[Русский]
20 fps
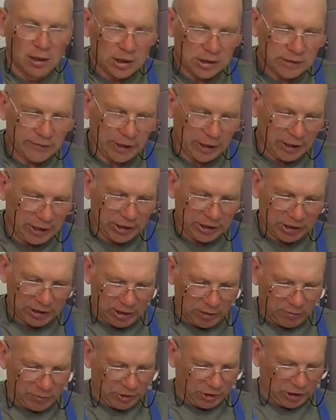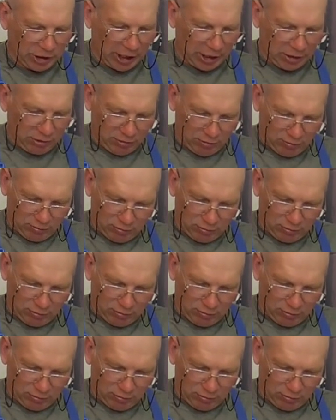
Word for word: Своя личная печать,